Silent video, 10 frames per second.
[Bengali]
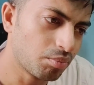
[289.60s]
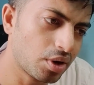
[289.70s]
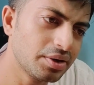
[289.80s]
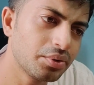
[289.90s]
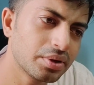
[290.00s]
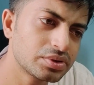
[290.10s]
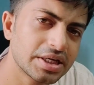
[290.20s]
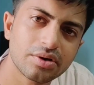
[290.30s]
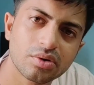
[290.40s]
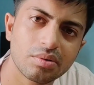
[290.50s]
বলিউডেও যে
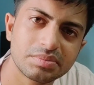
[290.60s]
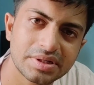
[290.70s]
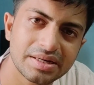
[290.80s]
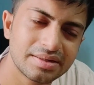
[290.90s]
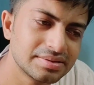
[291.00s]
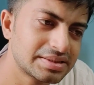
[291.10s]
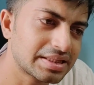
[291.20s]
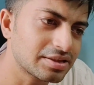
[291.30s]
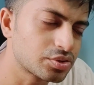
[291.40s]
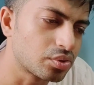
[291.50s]
এরকম টেন্ডেন্সি
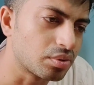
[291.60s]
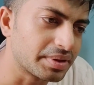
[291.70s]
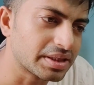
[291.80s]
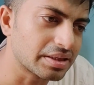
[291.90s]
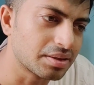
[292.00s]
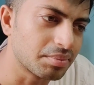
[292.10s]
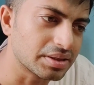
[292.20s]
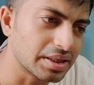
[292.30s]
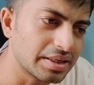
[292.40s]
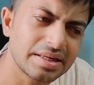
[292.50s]
কাজ করবে তাদের
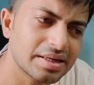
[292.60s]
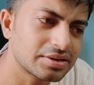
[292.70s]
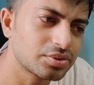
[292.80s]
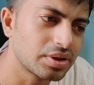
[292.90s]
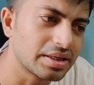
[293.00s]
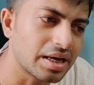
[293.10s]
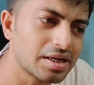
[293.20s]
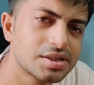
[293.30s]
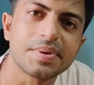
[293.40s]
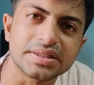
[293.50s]
মাথায় এটা আসলে
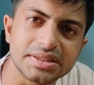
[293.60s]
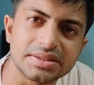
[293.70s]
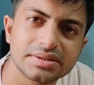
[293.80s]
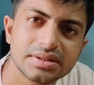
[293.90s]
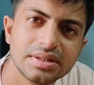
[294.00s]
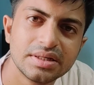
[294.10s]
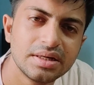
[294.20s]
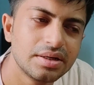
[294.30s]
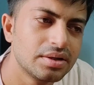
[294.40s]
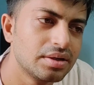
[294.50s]
আনএক্সপেক্টেড
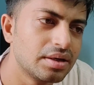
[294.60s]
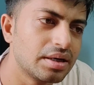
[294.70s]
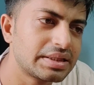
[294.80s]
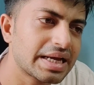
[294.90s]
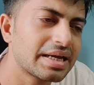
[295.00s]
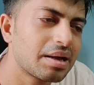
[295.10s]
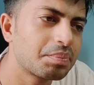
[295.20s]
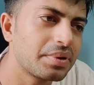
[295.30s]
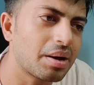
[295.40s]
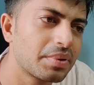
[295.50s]
দেখেন
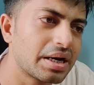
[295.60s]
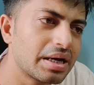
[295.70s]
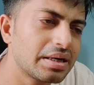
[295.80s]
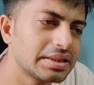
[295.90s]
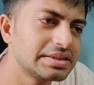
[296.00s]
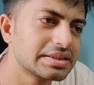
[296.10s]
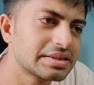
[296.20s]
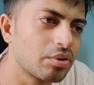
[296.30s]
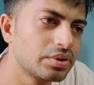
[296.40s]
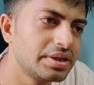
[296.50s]
আপনারা এই যে
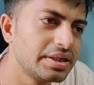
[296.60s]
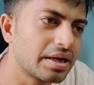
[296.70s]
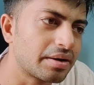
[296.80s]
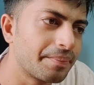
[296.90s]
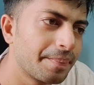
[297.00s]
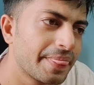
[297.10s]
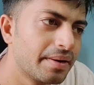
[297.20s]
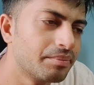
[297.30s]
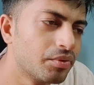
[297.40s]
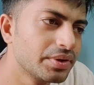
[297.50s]
সাউথ ইন্ডিয়ার
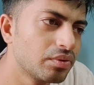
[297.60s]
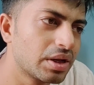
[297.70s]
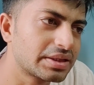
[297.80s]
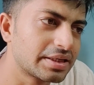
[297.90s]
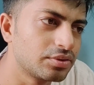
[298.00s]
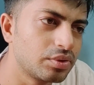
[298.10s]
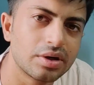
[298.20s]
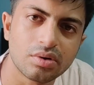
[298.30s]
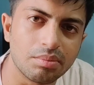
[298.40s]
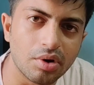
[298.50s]
মুভিগুলোতে কিন্তু
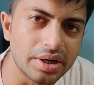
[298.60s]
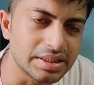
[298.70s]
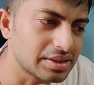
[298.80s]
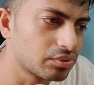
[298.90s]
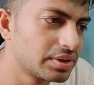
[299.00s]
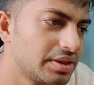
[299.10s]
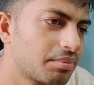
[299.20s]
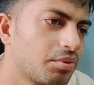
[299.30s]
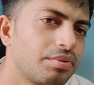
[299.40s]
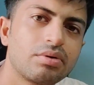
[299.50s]
এরকম হয় না সাউথ
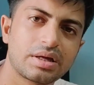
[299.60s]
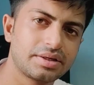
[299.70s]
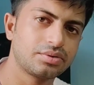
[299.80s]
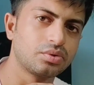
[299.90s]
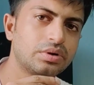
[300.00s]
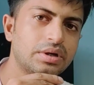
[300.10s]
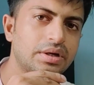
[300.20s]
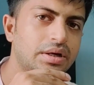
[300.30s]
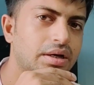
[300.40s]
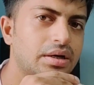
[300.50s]
ইন্ডিয়ার মুভিগুলো কিন্তু
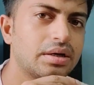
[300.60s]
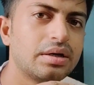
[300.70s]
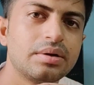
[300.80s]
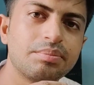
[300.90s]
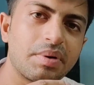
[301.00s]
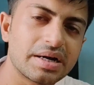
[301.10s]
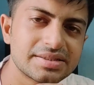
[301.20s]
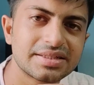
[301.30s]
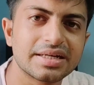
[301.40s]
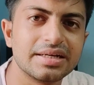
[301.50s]
হ্যাঁ
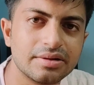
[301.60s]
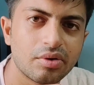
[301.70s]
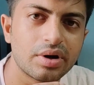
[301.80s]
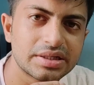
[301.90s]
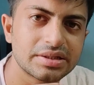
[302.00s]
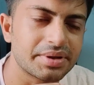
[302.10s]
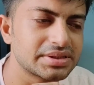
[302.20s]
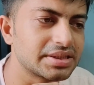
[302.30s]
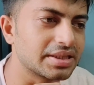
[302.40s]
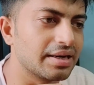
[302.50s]
ভার্সেটাইল অনেকটা
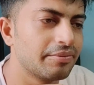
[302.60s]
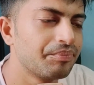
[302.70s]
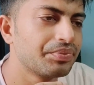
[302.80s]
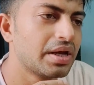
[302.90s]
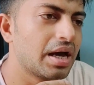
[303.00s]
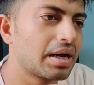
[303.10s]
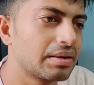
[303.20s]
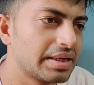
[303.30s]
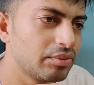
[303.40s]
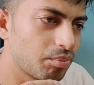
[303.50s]
ভার্সেটাইল আর এই